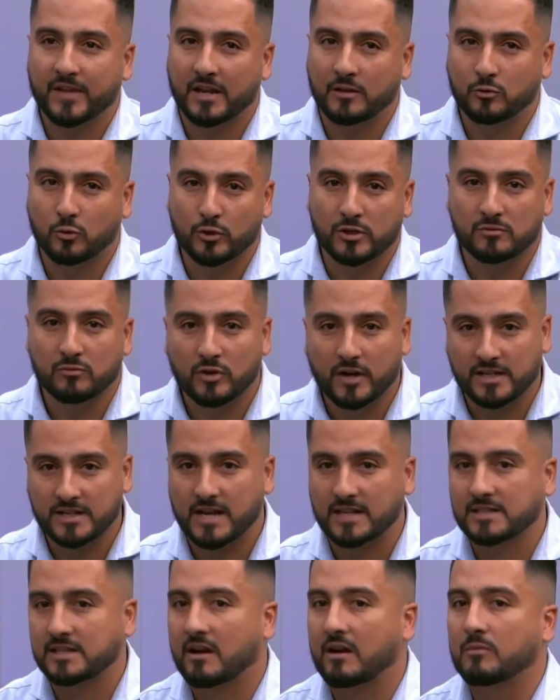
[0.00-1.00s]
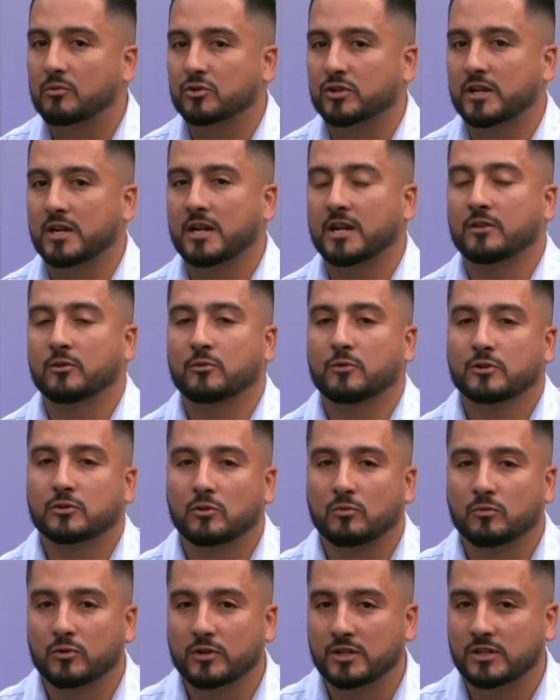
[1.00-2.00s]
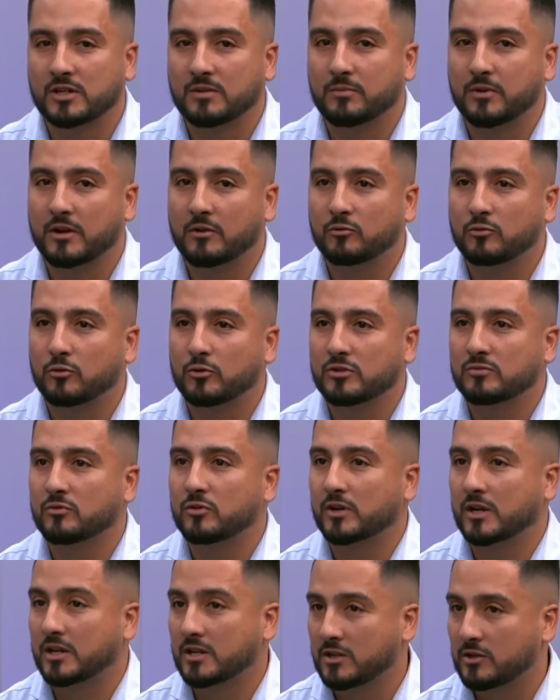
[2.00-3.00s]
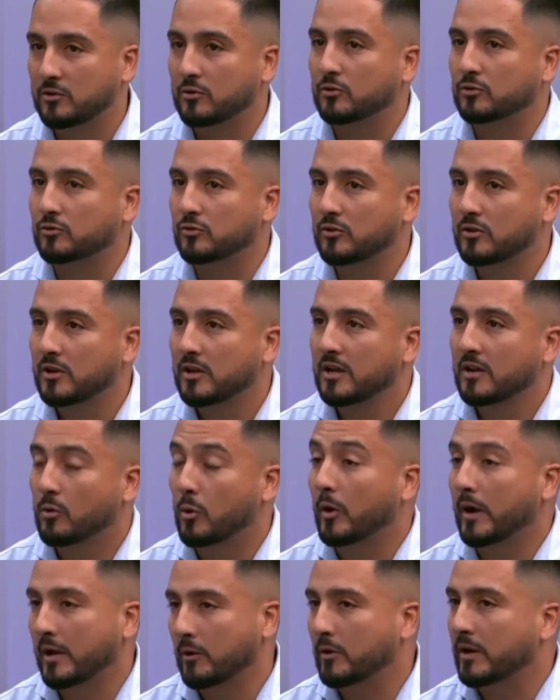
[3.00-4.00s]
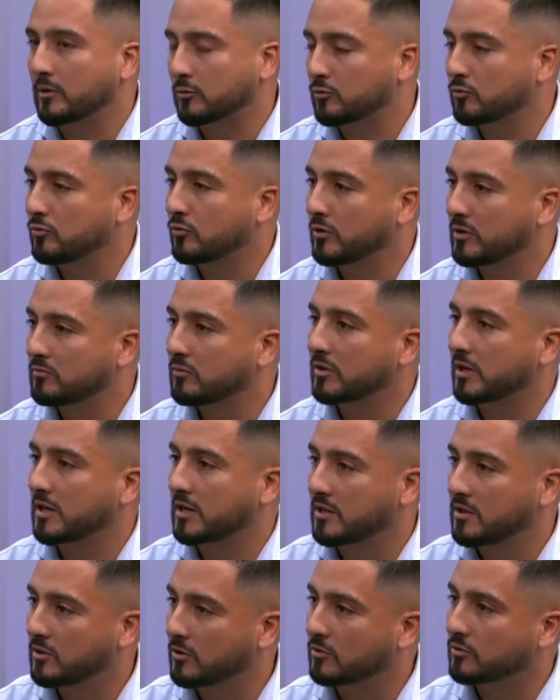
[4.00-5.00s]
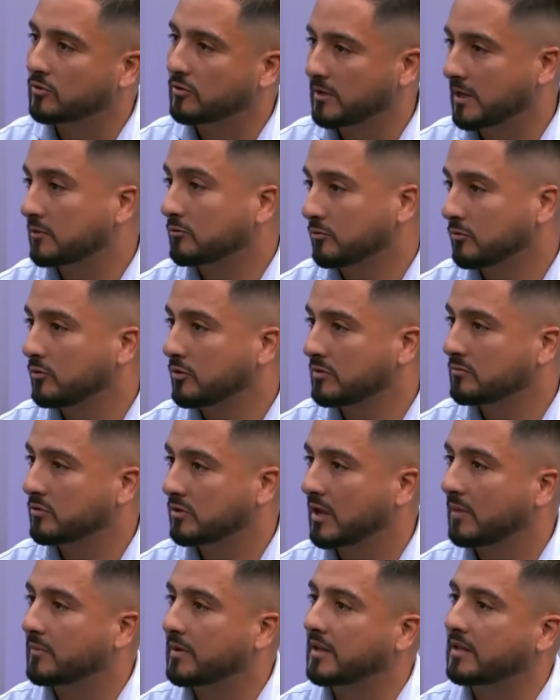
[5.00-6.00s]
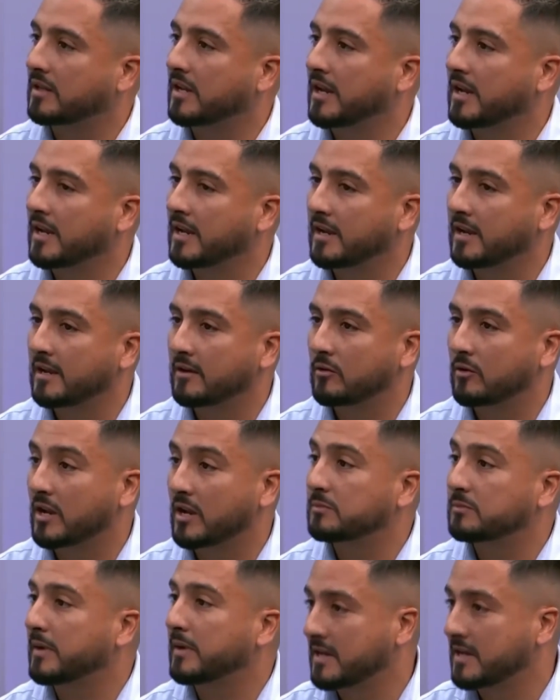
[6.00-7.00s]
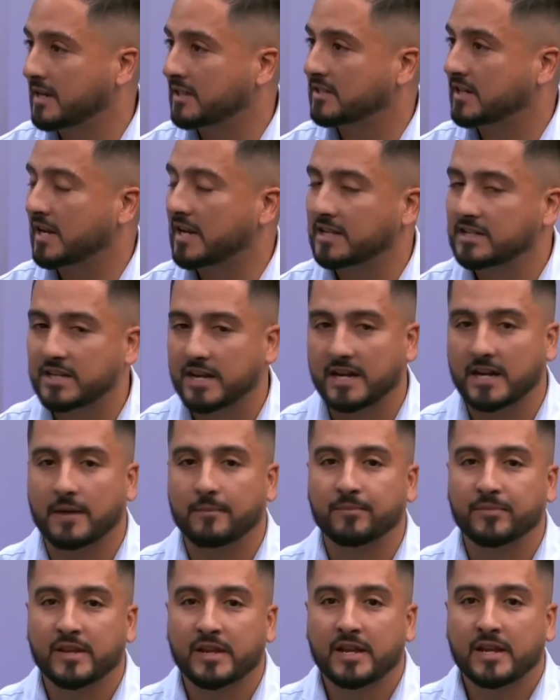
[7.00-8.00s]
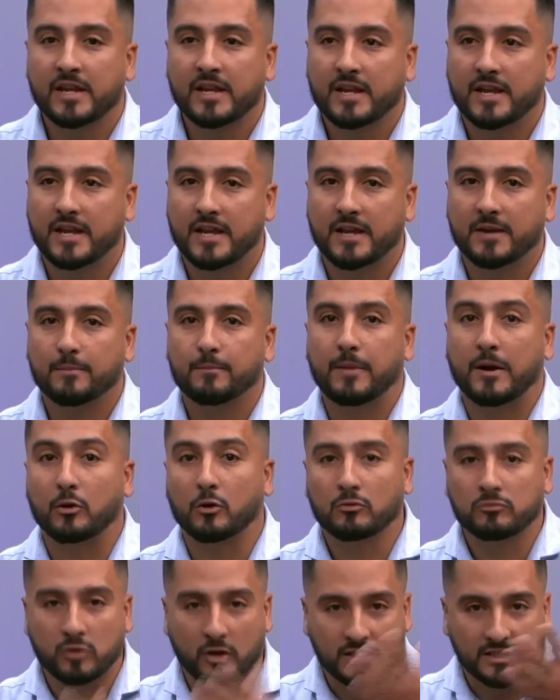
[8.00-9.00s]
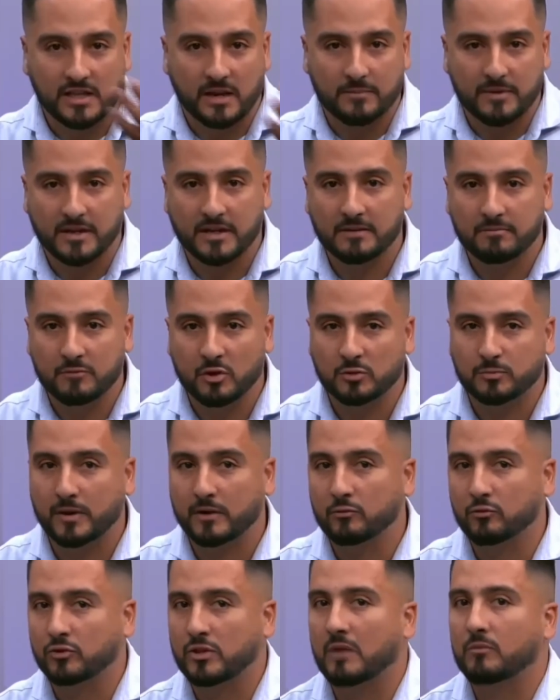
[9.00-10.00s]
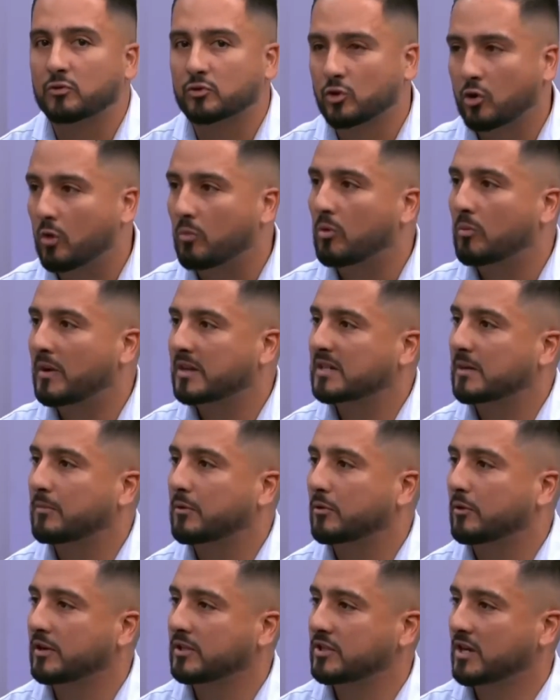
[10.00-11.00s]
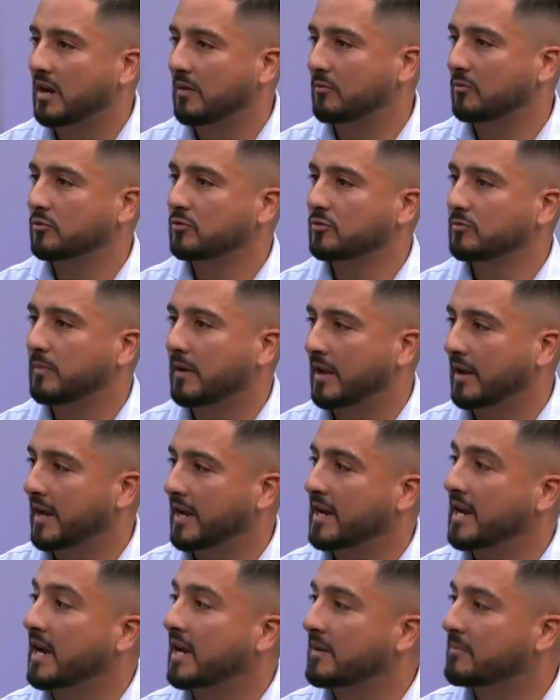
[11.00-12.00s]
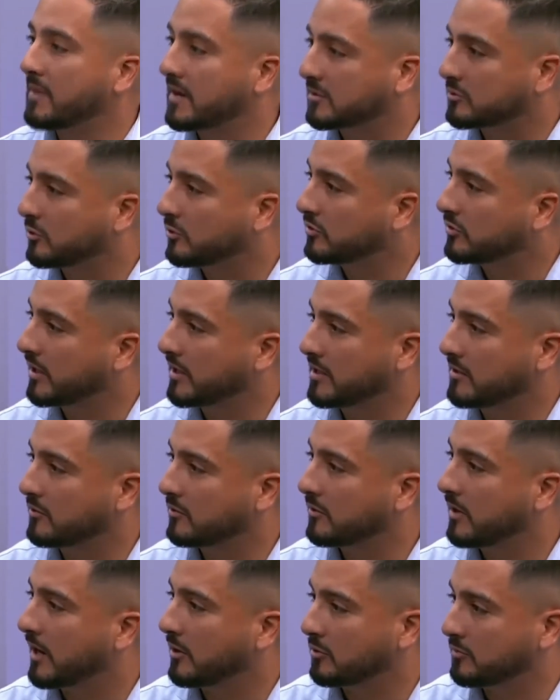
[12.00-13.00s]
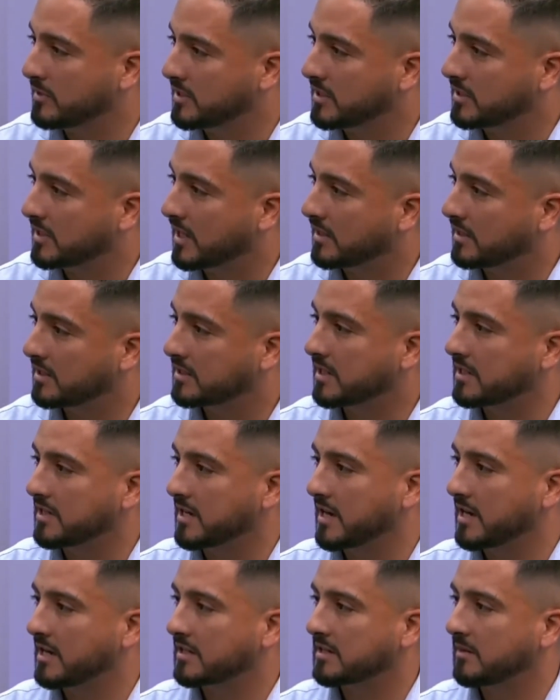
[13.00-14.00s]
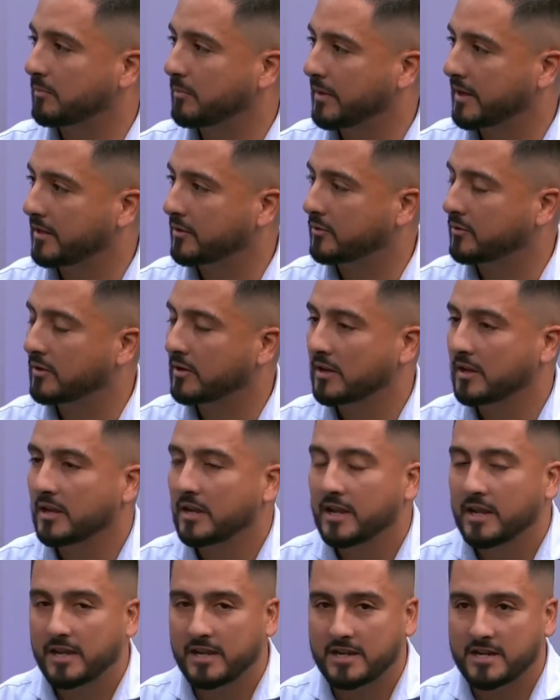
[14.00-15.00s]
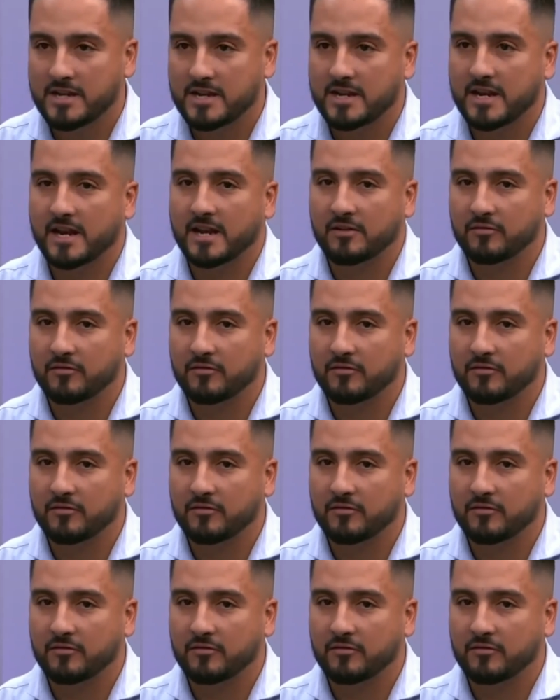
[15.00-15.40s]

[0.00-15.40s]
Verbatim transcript: el turismo que ya estábamos generando en nuestro municipio era un turismo religioso, bueno, es un turismo religioso y es un turismo también eh, con la experiencia lechera, eh, pero entonces también nos preguntamos cómo más aprovechamos para generarle más contenido a los visitantes que llegan a San Pedro. Y en